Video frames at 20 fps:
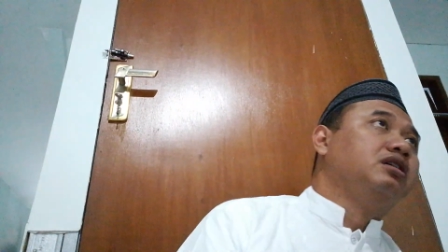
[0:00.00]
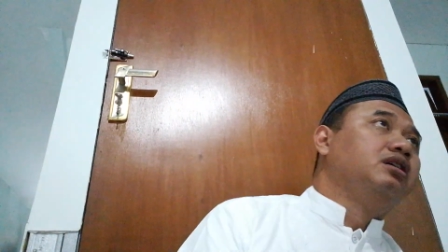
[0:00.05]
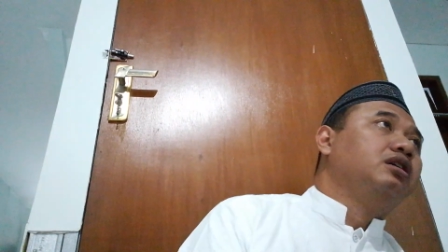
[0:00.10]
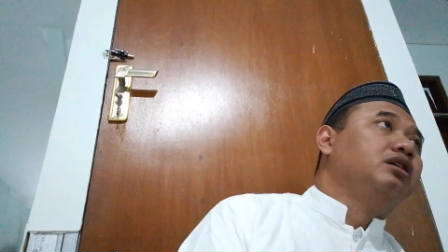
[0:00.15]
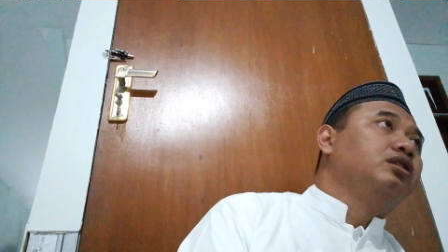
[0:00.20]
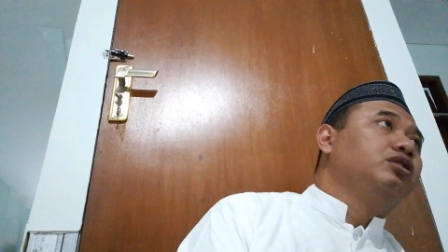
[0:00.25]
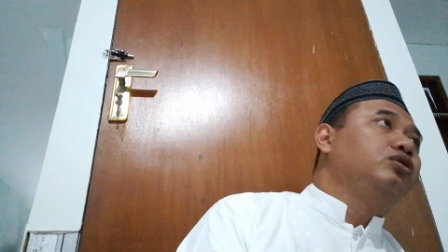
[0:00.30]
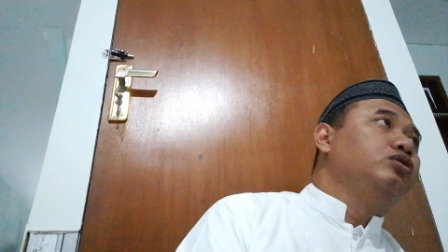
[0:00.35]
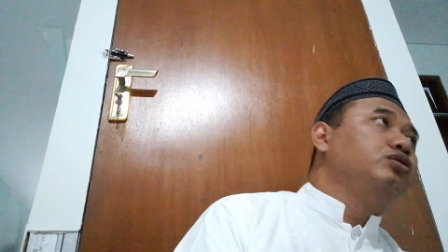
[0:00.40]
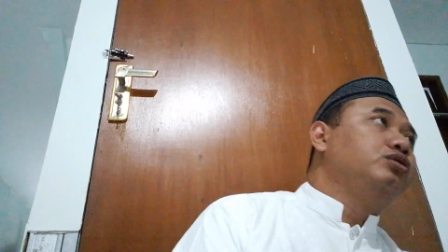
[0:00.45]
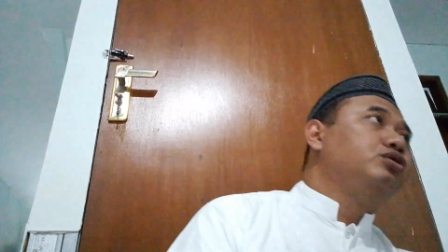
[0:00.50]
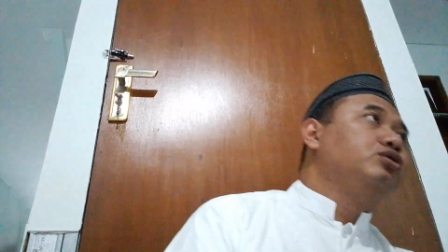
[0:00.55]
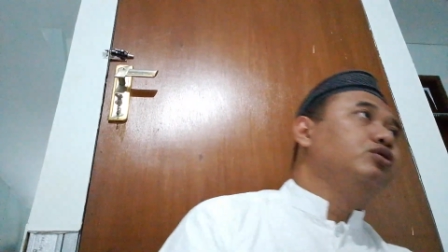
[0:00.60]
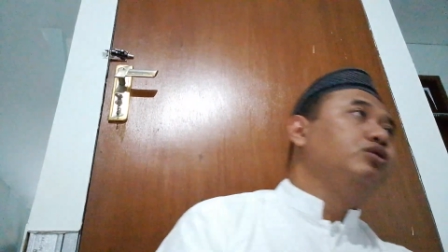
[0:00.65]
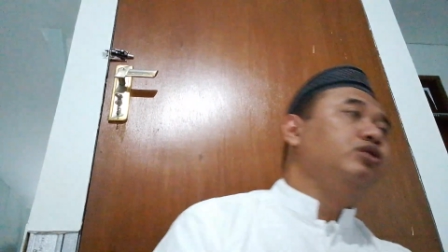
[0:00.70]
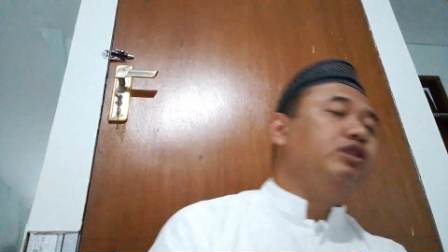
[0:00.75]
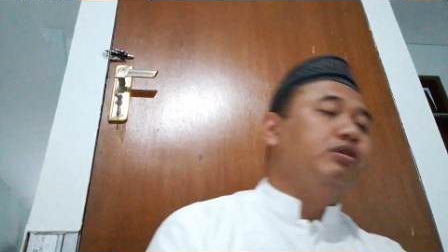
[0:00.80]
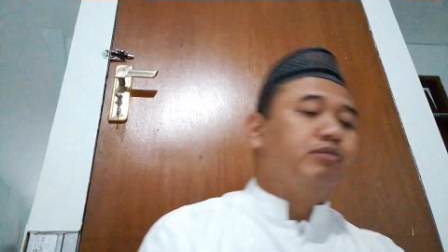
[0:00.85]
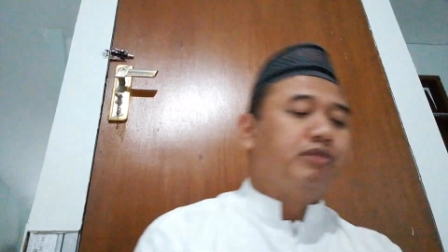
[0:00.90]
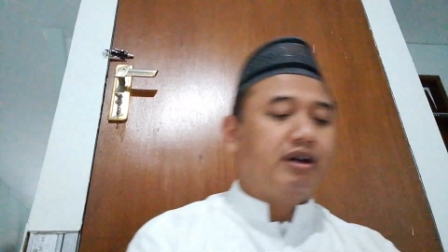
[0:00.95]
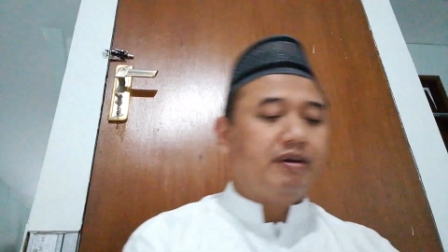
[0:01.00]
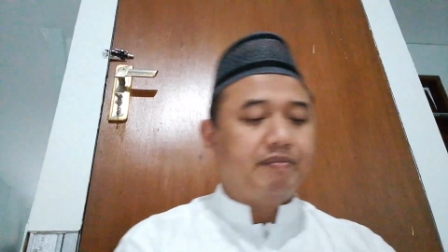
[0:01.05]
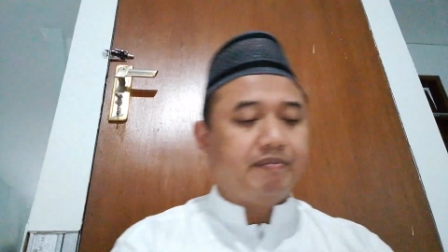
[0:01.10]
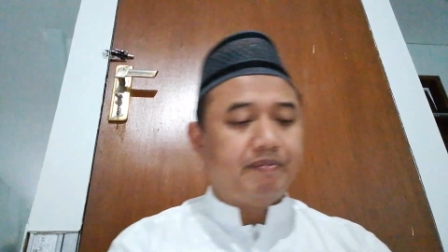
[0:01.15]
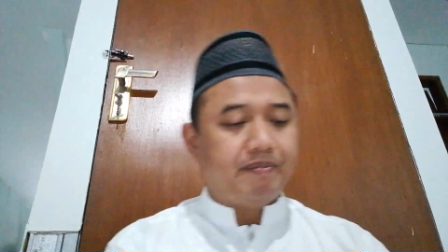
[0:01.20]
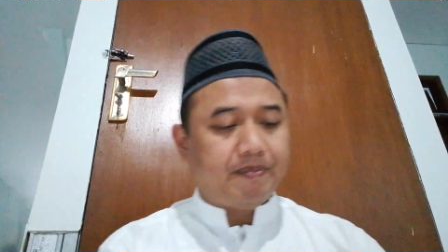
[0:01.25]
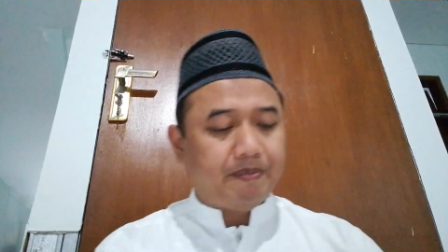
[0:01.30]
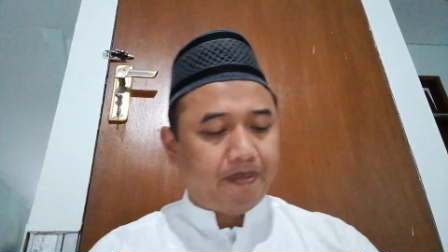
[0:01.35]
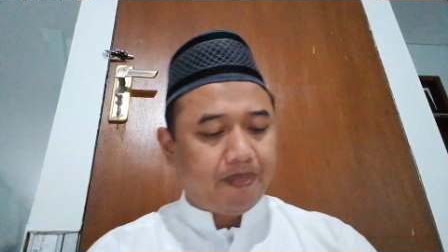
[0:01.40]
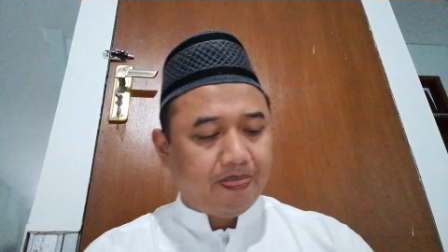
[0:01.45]
tujuh imam
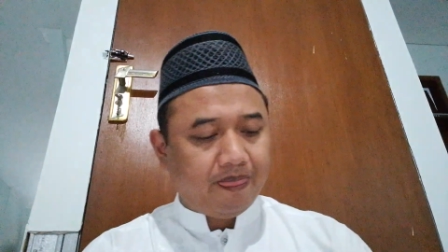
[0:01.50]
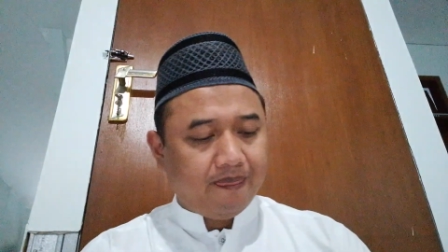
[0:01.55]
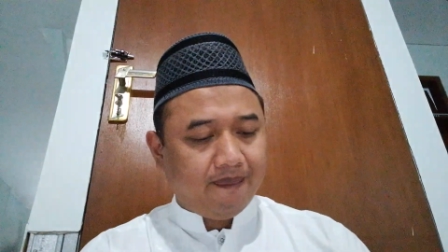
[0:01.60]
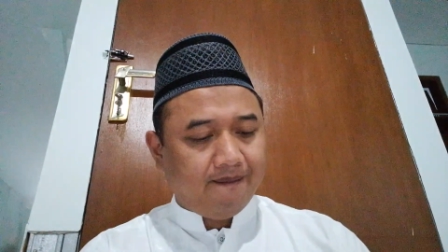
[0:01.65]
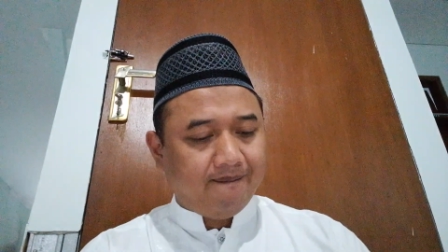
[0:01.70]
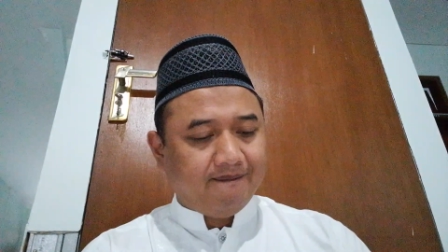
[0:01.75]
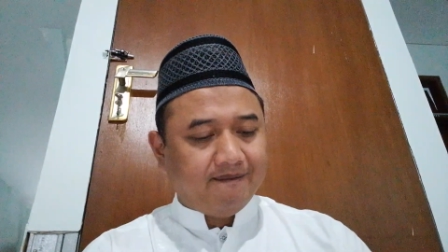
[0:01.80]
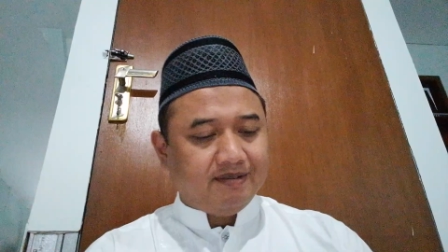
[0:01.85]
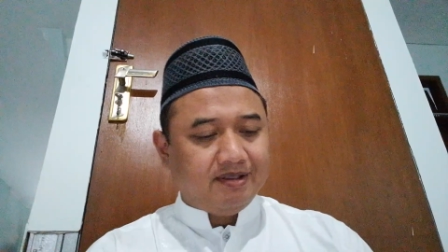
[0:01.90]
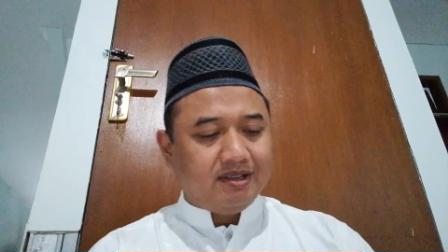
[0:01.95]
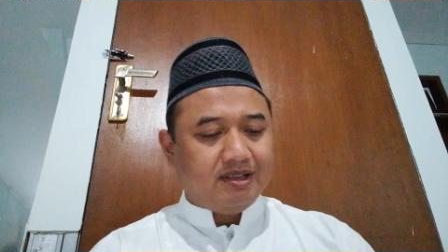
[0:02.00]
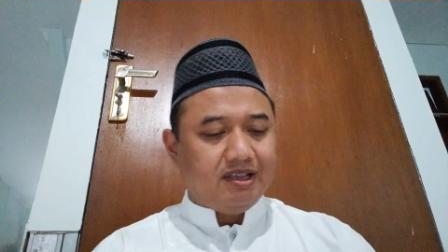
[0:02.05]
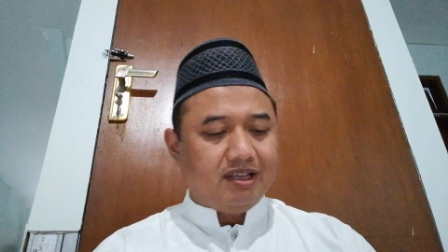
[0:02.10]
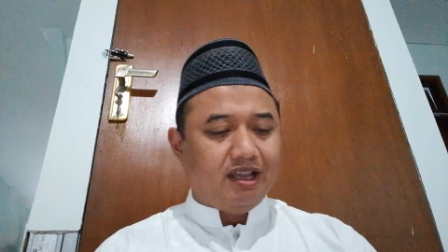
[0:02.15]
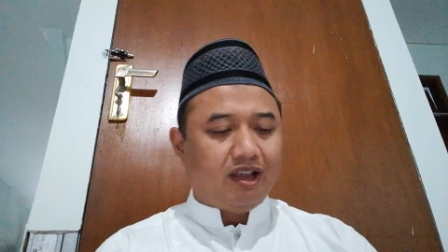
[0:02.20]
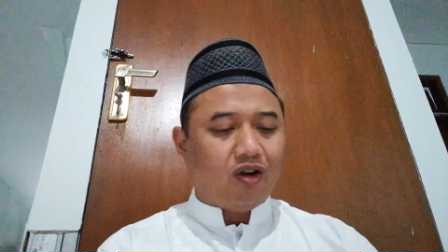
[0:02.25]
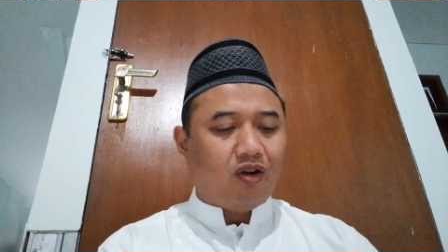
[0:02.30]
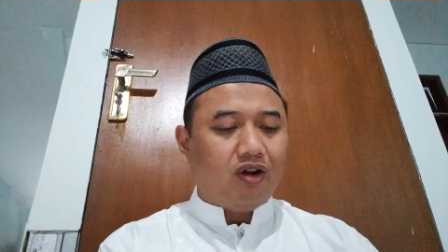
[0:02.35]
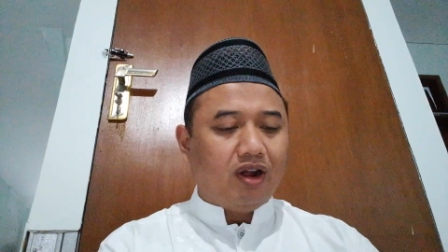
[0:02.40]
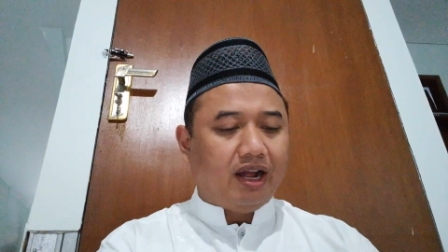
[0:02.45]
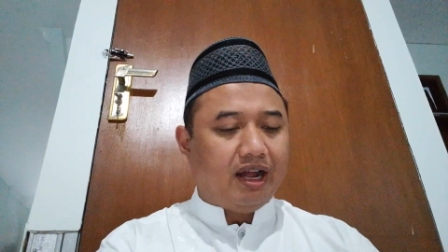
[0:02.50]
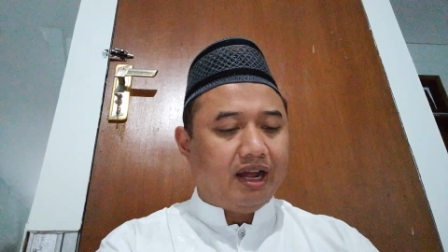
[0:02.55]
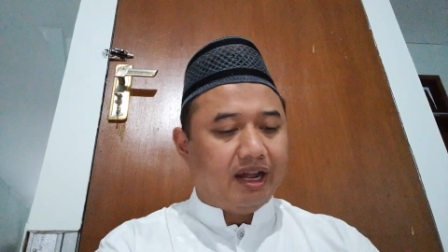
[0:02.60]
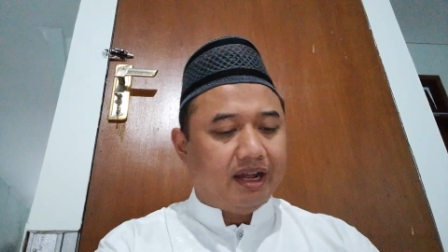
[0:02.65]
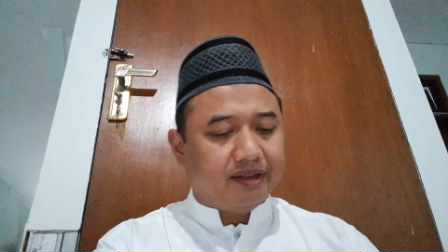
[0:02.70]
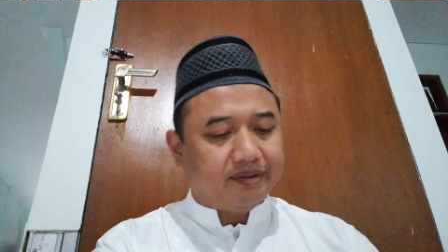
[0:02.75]
kiroat.